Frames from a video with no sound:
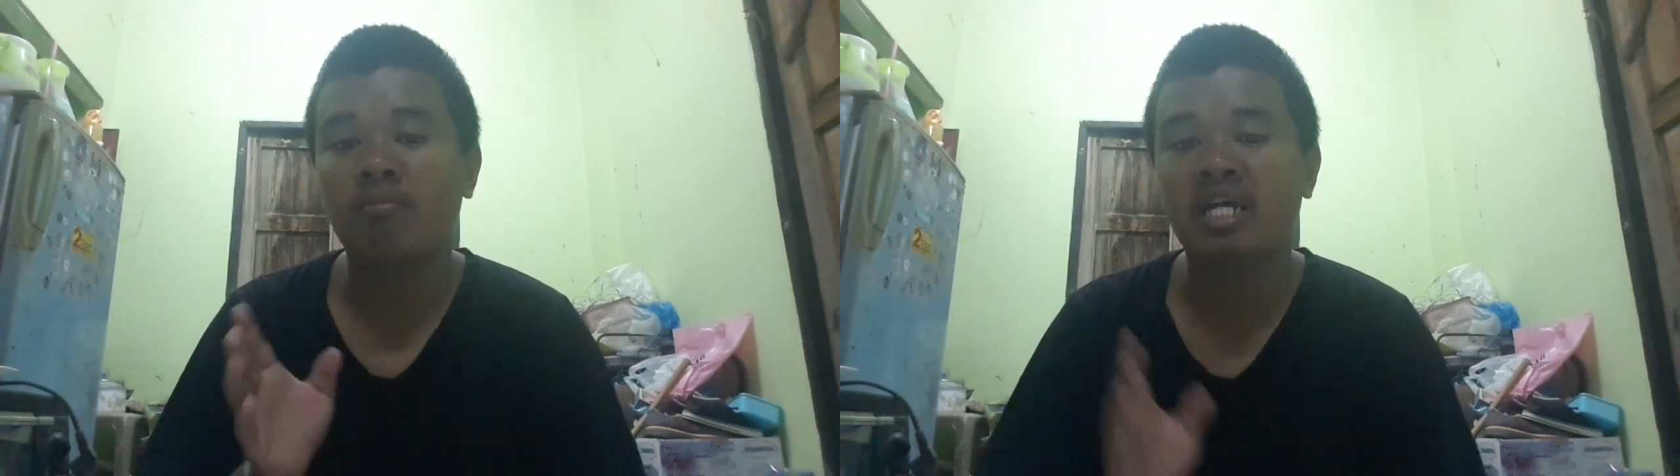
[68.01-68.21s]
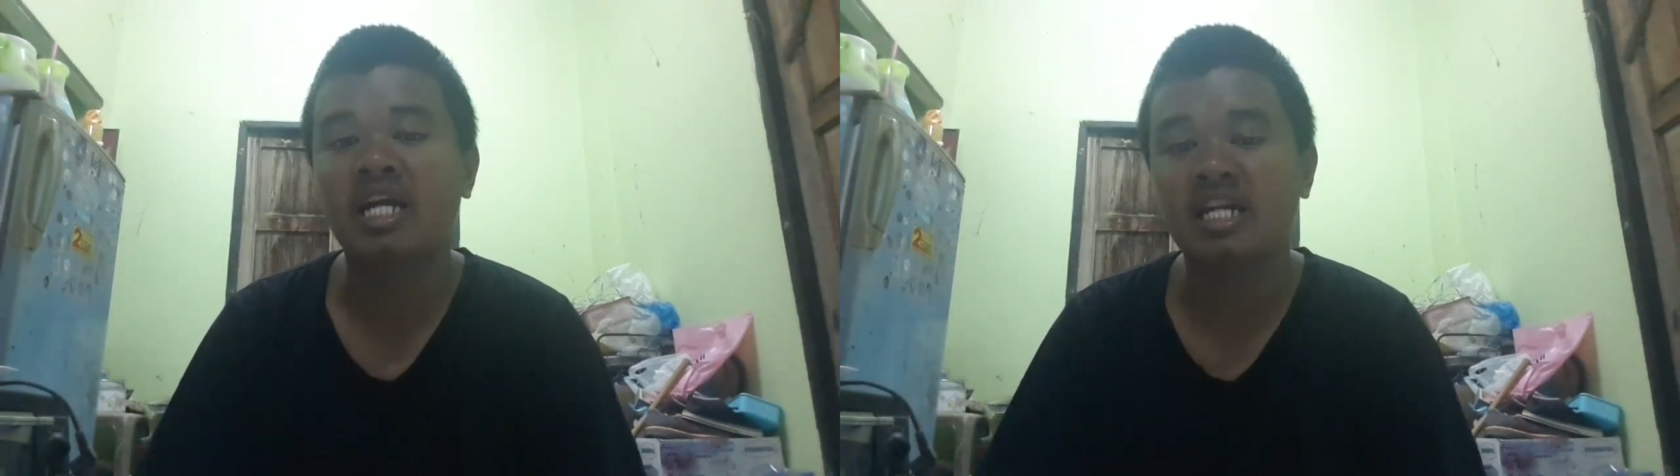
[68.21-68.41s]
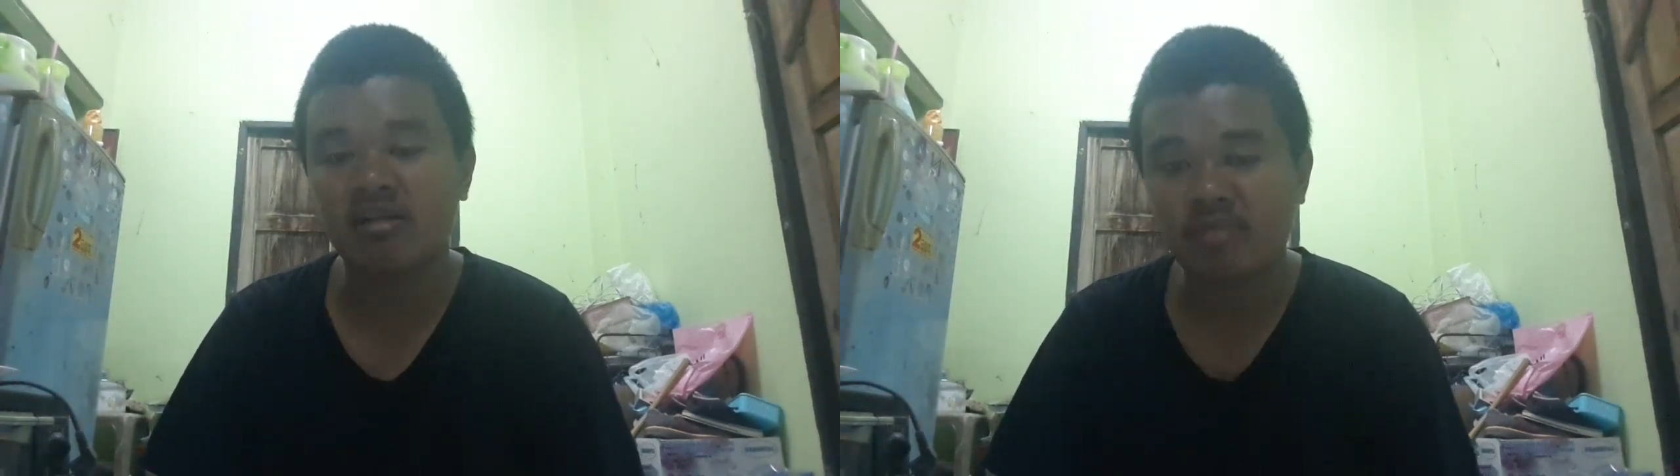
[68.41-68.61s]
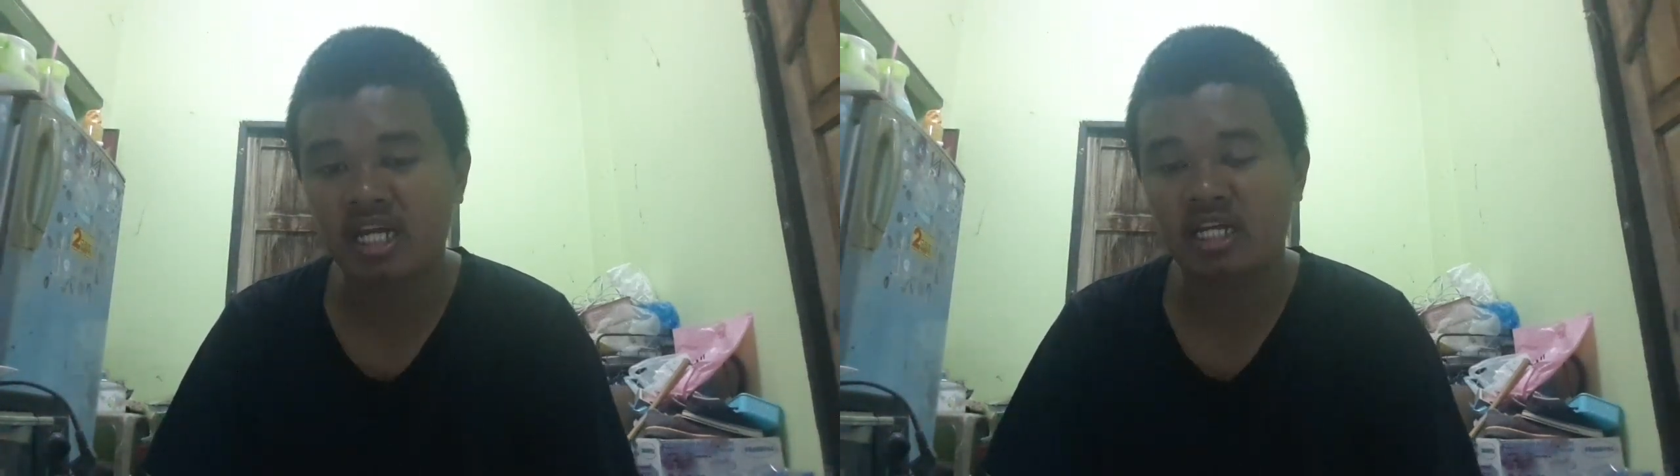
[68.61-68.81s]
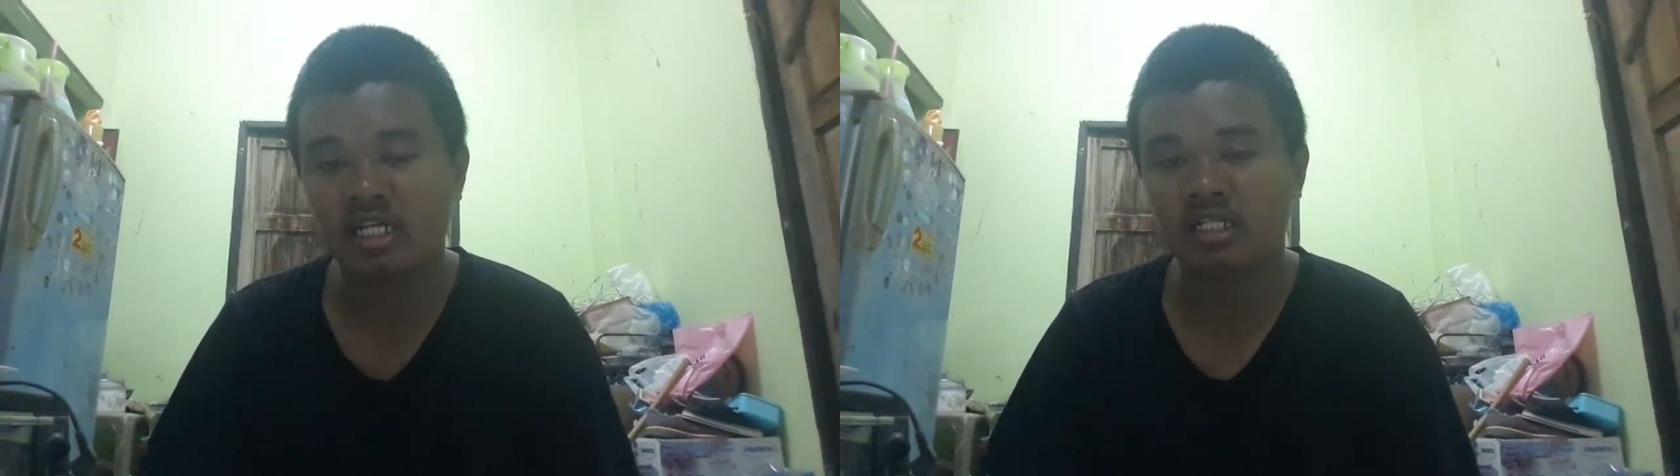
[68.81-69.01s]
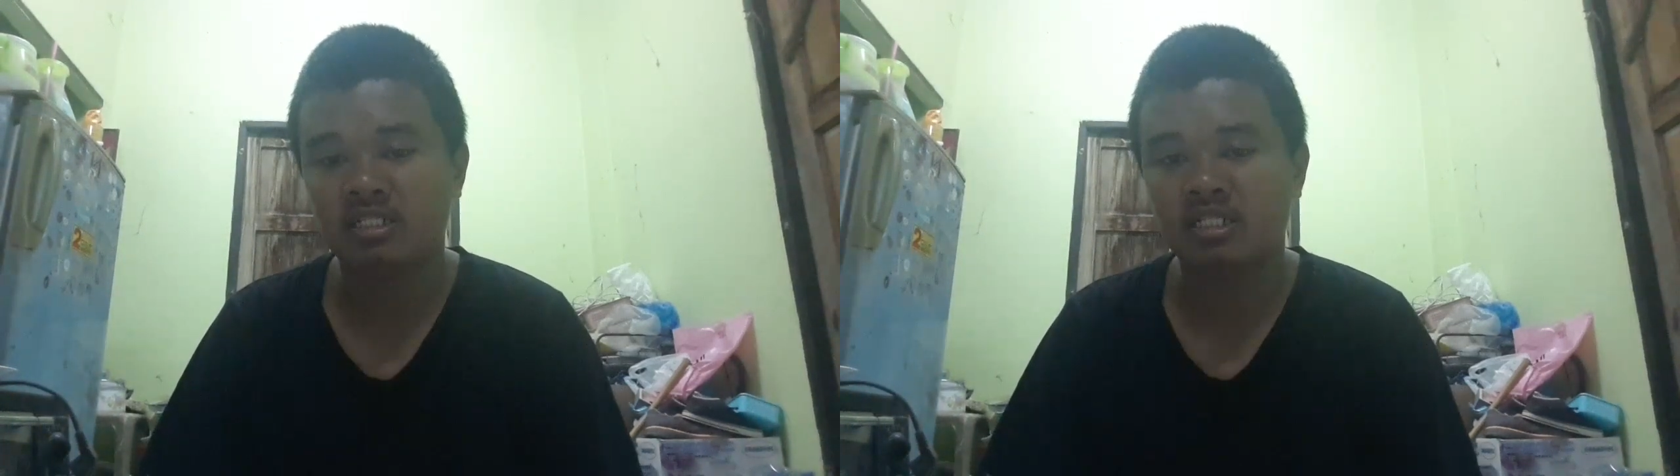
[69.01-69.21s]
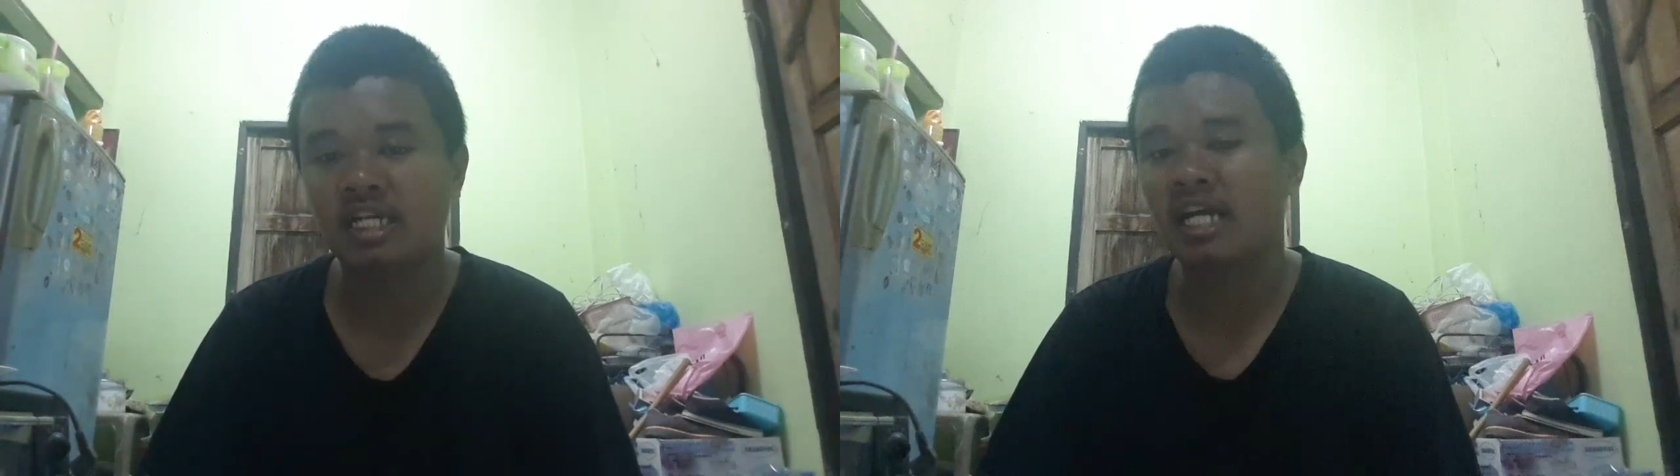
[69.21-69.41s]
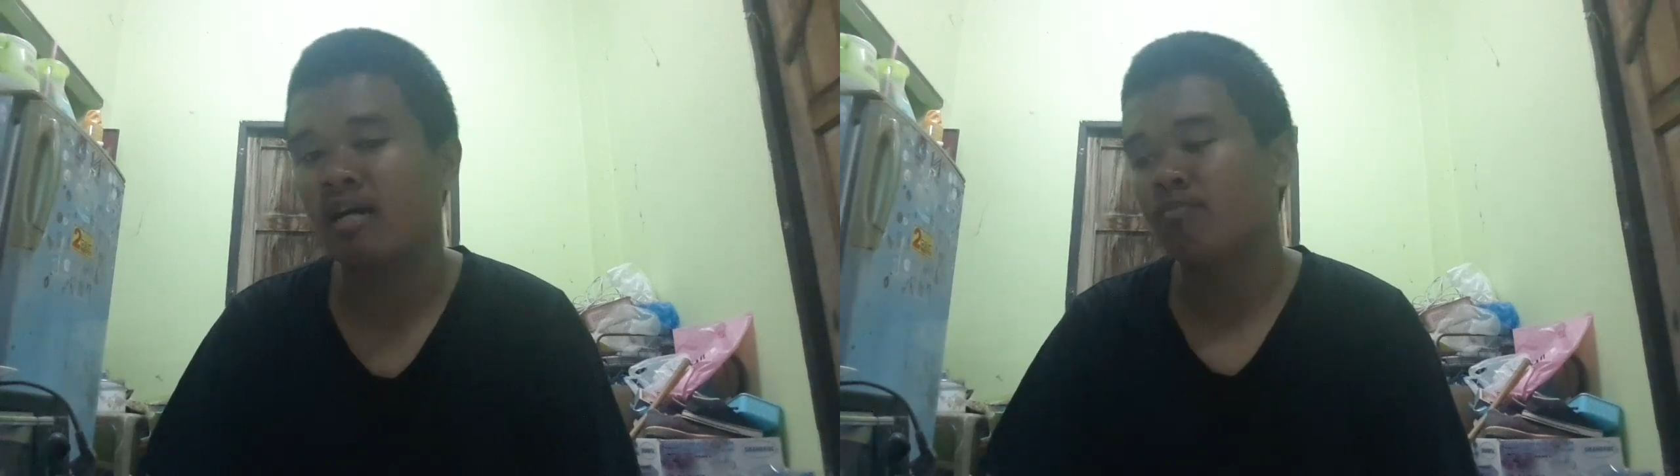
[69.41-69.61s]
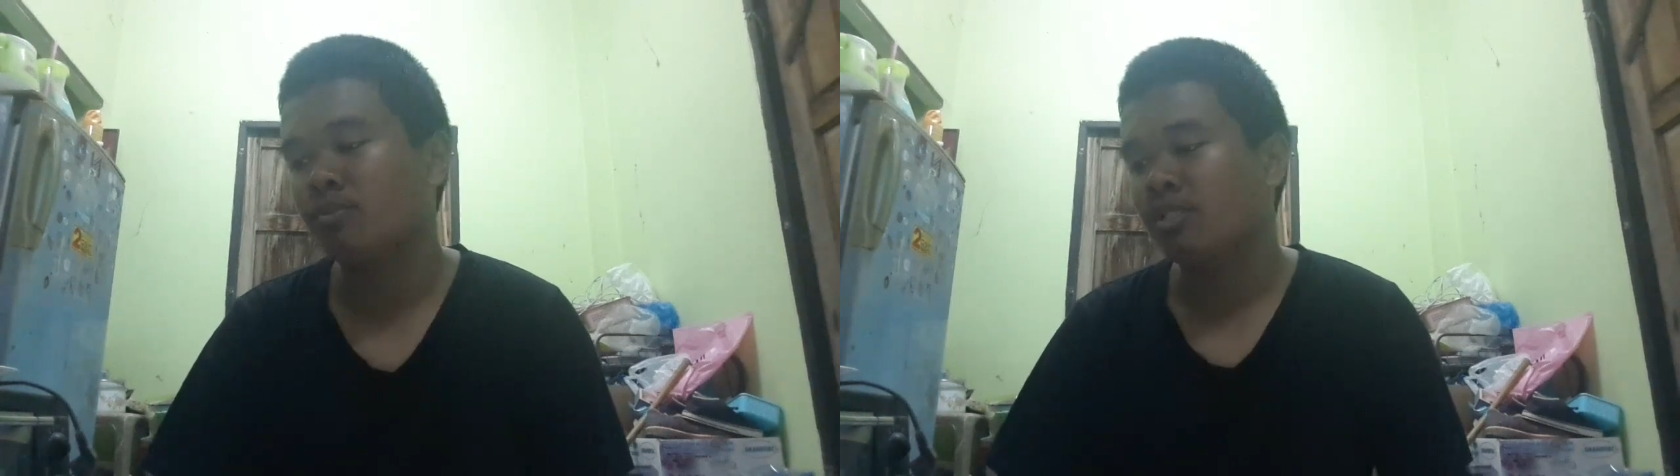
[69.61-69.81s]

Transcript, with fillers: ไปห้างกับแม่นะครับ